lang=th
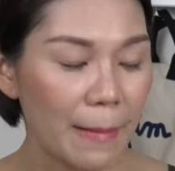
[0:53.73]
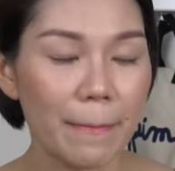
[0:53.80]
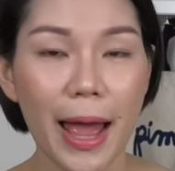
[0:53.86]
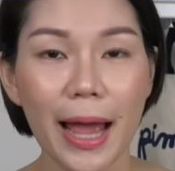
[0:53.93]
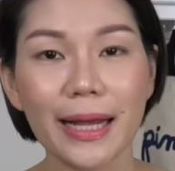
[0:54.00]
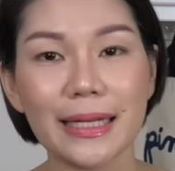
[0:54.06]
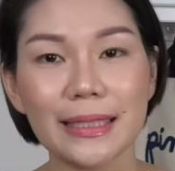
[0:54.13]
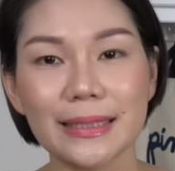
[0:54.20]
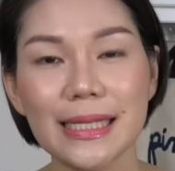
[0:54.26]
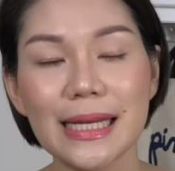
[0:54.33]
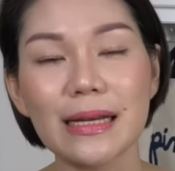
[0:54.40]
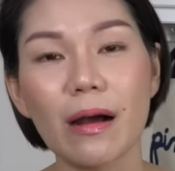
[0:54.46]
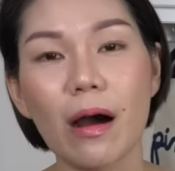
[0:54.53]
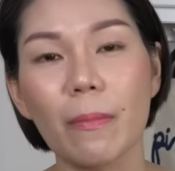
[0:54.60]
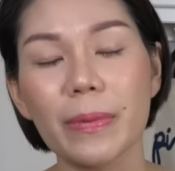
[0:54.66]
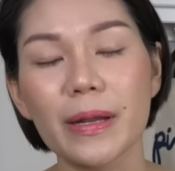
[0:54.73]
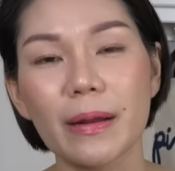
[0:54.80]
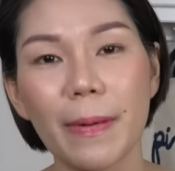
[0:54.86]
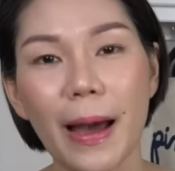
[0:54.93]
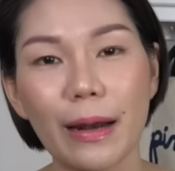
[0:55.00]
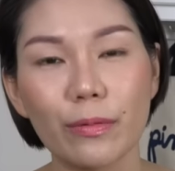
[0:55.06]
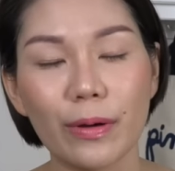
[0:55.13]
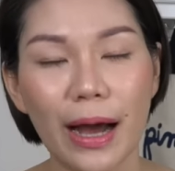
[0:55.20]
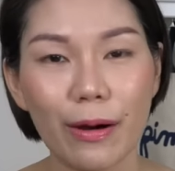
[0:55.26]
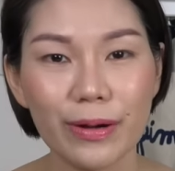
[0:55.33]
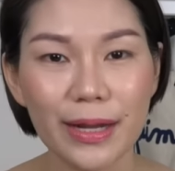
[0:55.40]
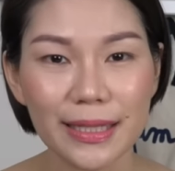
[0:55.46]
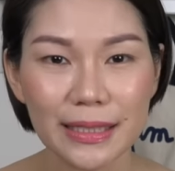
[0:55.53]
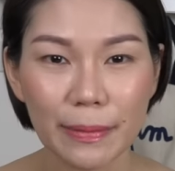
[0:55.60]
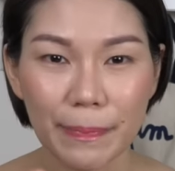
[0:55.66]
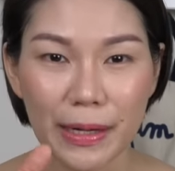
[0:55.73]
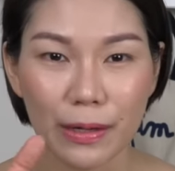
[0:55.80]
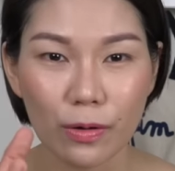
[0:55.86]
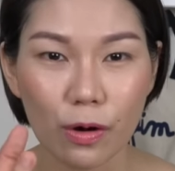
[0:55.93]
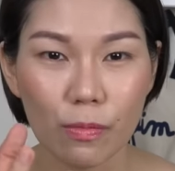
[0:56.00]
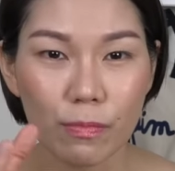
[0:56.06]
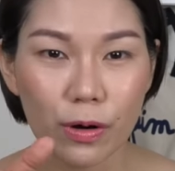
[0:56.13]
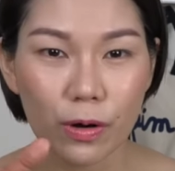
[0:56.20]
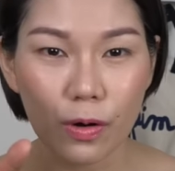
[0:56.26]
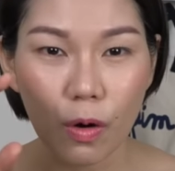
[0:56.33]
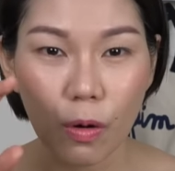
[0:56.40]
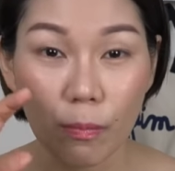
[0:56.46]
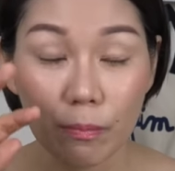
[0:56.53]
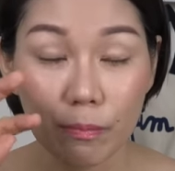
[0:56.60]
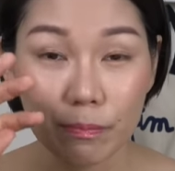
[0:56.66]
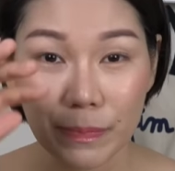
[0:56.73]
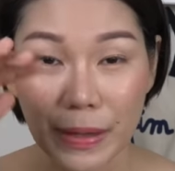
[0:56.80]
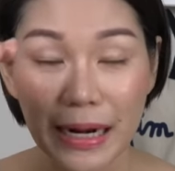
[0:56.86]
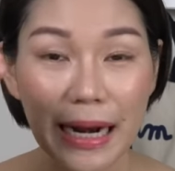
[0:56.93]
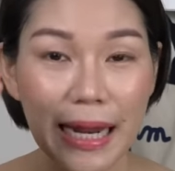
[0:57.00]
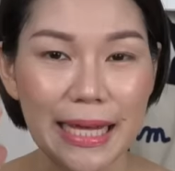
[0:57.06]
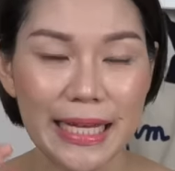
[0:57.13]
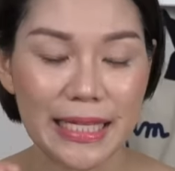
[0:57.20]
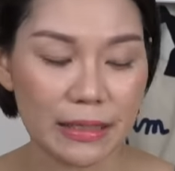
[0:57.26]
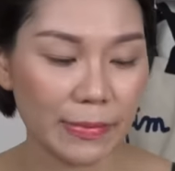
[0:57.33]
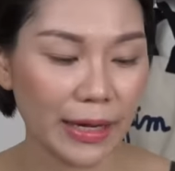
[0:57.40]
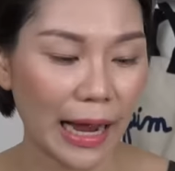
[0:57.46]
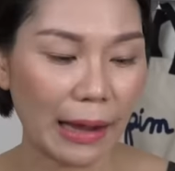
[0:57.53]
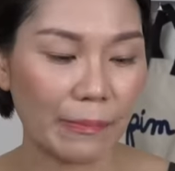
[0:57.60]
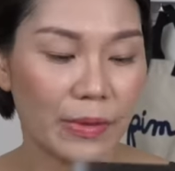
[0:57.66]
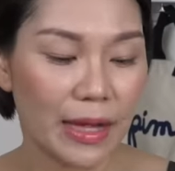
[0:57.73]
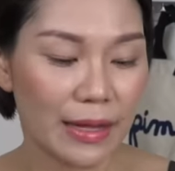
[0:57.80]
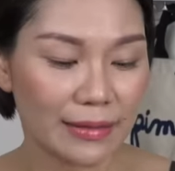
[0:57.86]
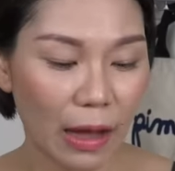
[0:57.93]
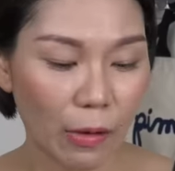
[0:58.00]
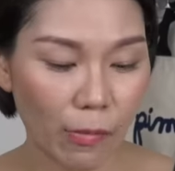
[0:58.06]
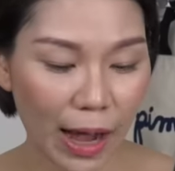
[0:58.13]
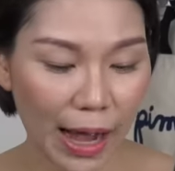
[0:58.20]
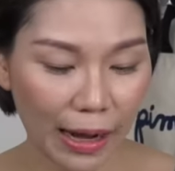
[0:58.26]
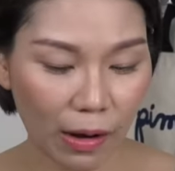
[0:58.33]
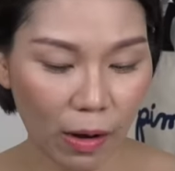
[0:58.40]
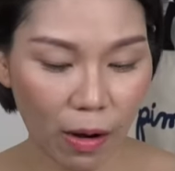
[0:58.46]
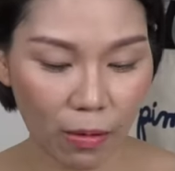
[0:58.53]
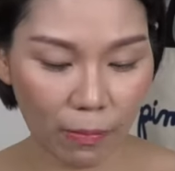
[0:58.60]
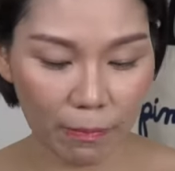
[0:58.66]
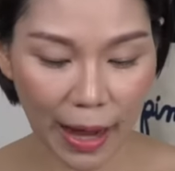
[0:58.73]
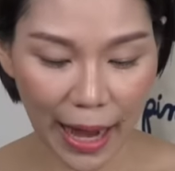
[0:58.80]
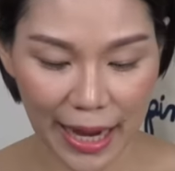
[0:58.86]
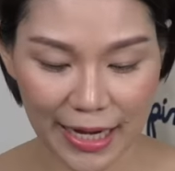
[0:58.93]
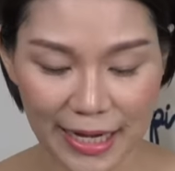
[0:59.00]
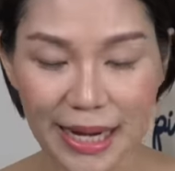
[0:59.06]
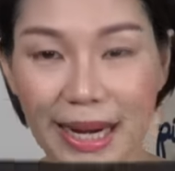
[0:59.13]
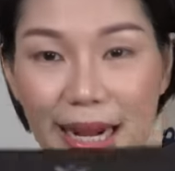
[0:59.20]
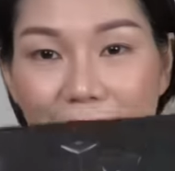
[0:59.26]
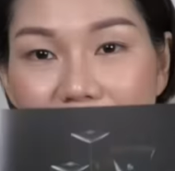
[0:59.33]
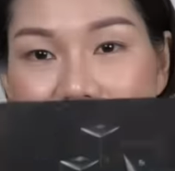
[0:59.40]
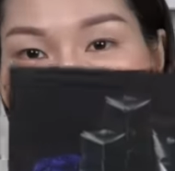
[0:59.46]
แพคเกจจิ้งของผลิตภัณฑ์ของเขาเนี่ยจะเป็นกลมๆเป็นอะไรอย่างนี้ใช่ไหมคะแต่ว่าของใหม่เนี่ยนะคะ